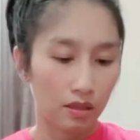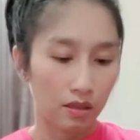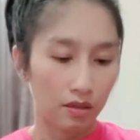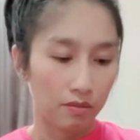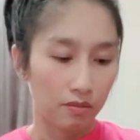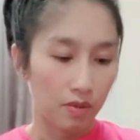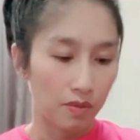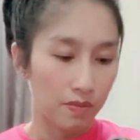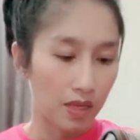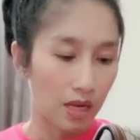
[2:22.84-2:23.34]

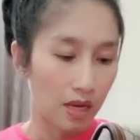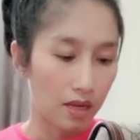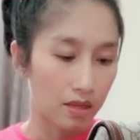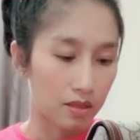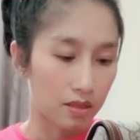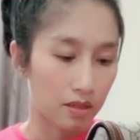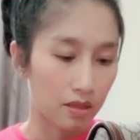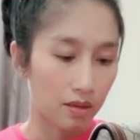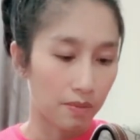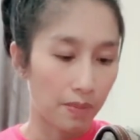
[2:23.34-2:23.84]
ไม่มีเล
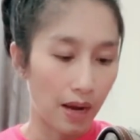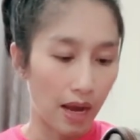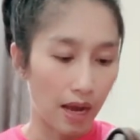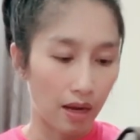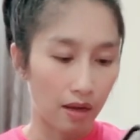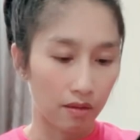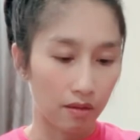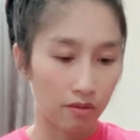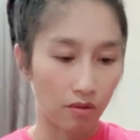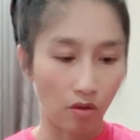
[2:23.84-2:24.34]
เซอร์แบรน
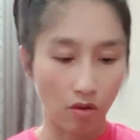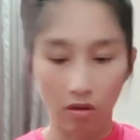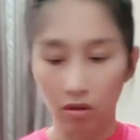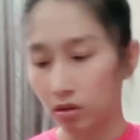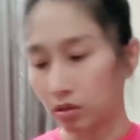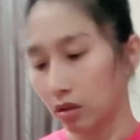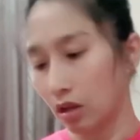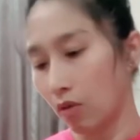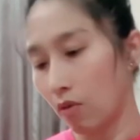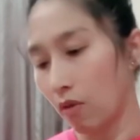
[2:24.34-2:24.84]
ด์เลยเนาะ
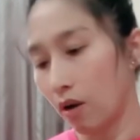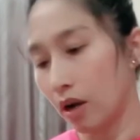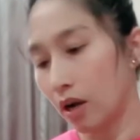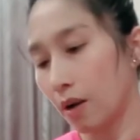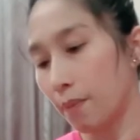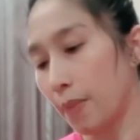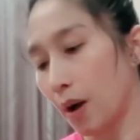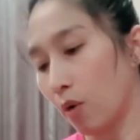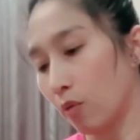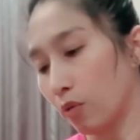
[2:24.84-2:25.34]
แต่ว่าก
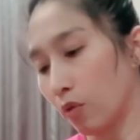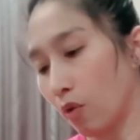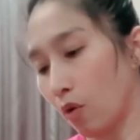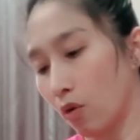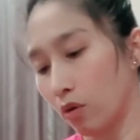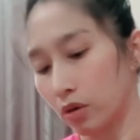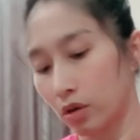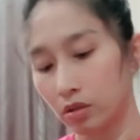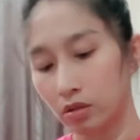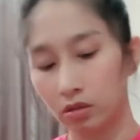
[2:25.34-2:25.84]
ระเป๋าน้อง
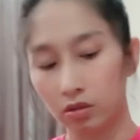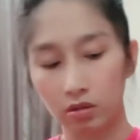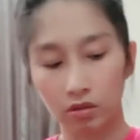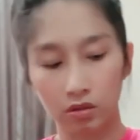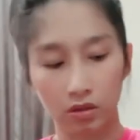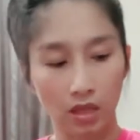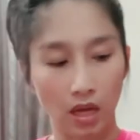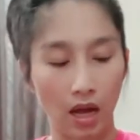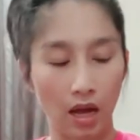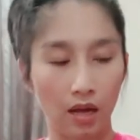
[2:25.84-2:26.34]
ก็คือ
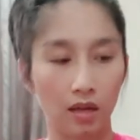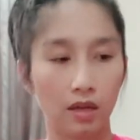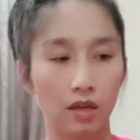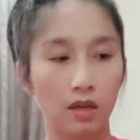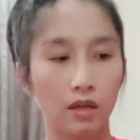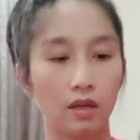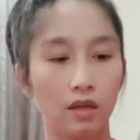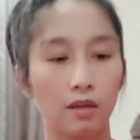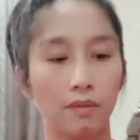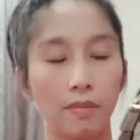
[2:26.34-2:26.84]
จะ
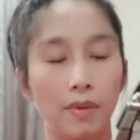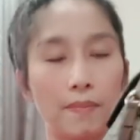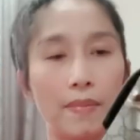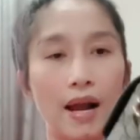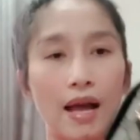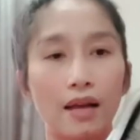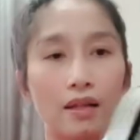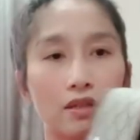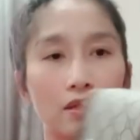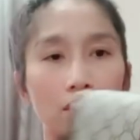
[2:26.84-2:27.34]
เป็นแบร
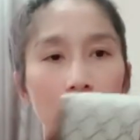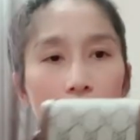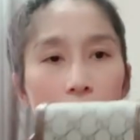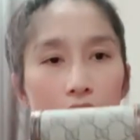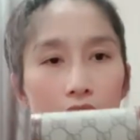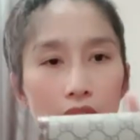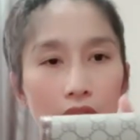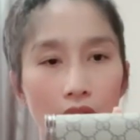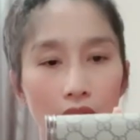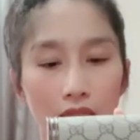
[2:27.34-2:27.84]
นด์
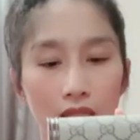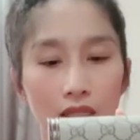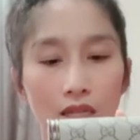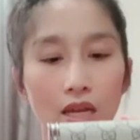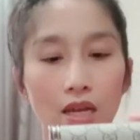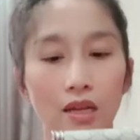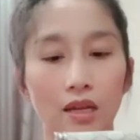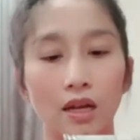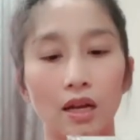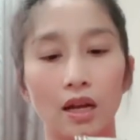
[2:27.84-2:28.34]
ชัดเจ
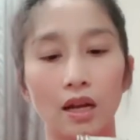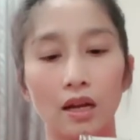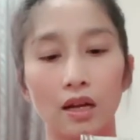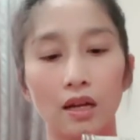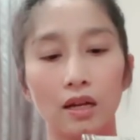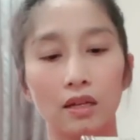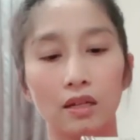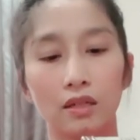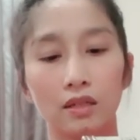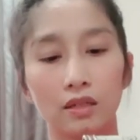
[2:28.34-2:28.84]
นนะคะ
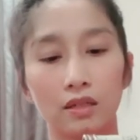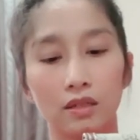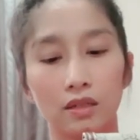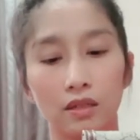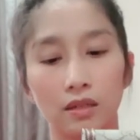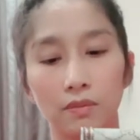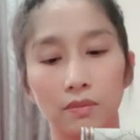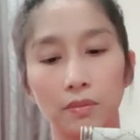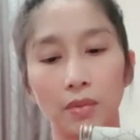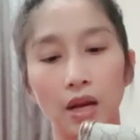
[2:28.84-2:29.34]

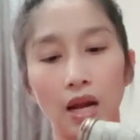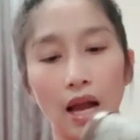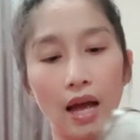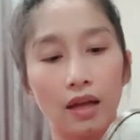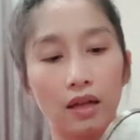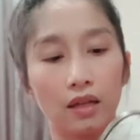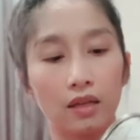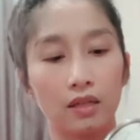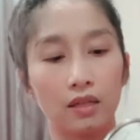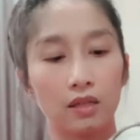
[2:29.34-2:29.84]
เป็นลา
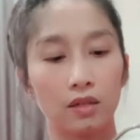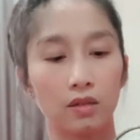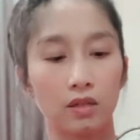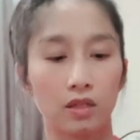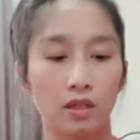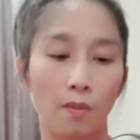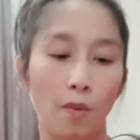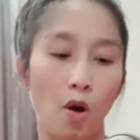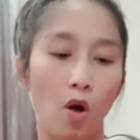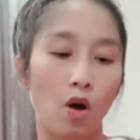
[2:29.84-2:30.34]
ย
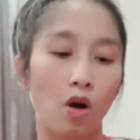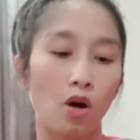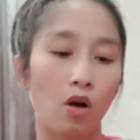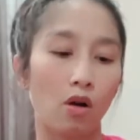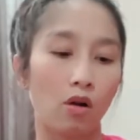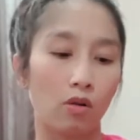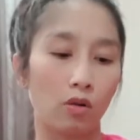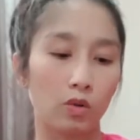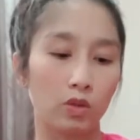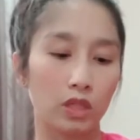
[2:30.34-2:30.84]
เฉพาะขอ
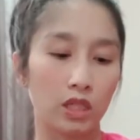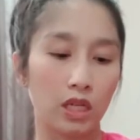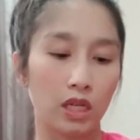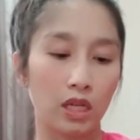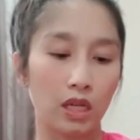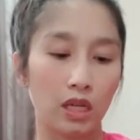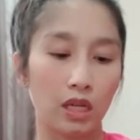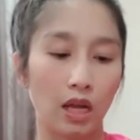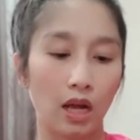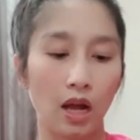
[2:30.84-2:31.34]
งกุช
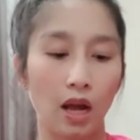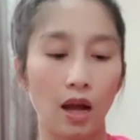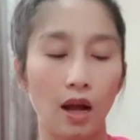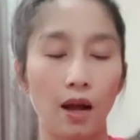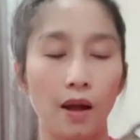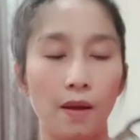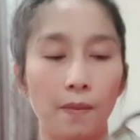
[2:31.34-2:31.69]
ชี่นะคะ